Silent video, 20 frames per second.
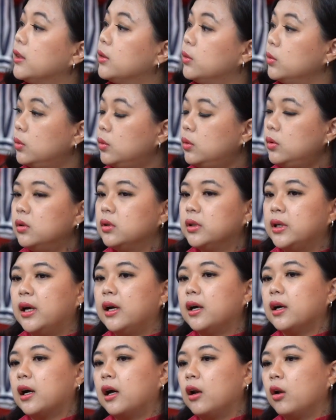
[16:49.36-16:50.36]
itu
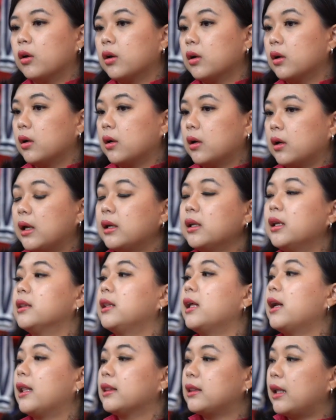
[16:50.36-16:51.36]
ya kalau kan
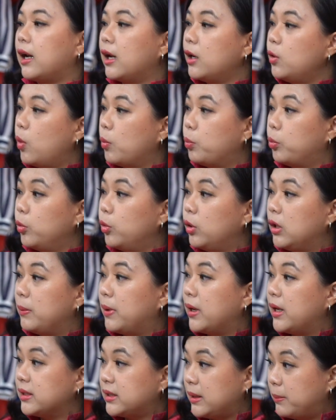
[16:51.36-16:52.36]
kita Natalan 25
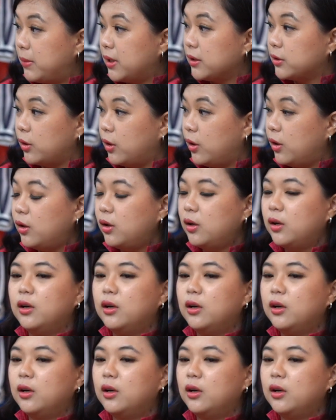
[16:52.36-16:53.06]
Desember toh